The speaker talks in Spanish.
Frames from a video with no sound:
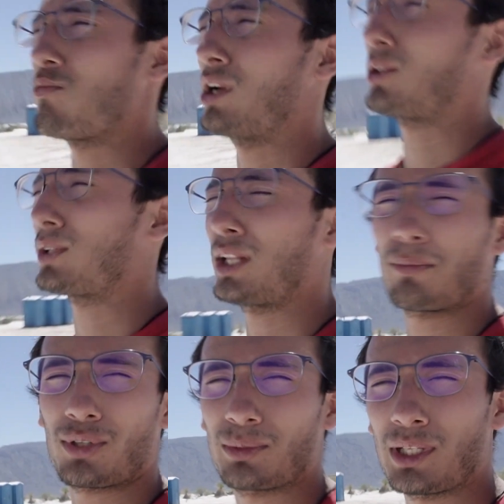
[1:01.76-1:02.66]
vueltota de
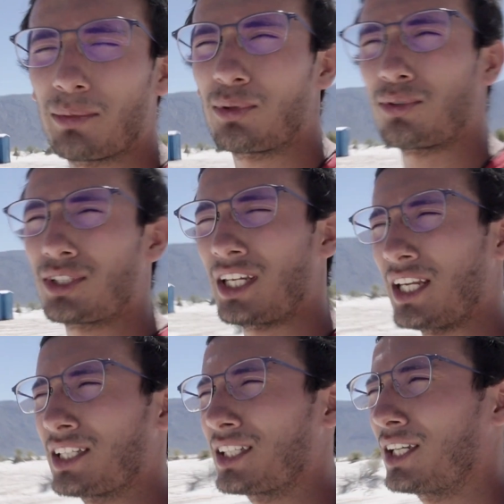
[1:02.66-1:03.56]
aproximadamente unos
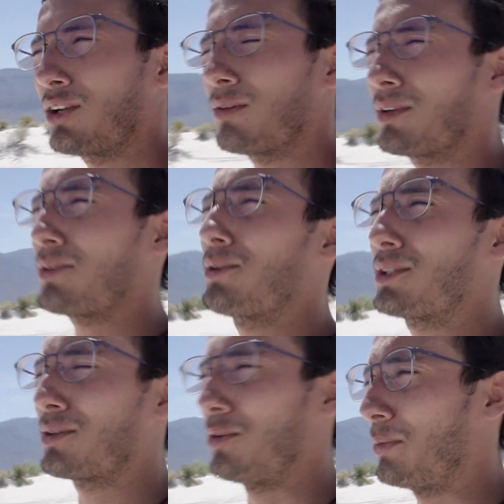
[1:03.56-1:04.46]
15
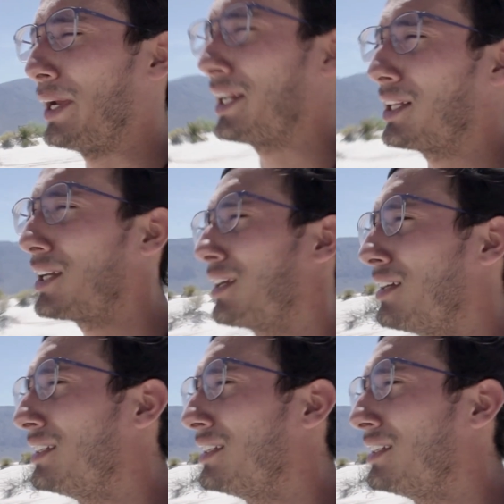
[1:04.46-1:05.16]
kilómetros o 20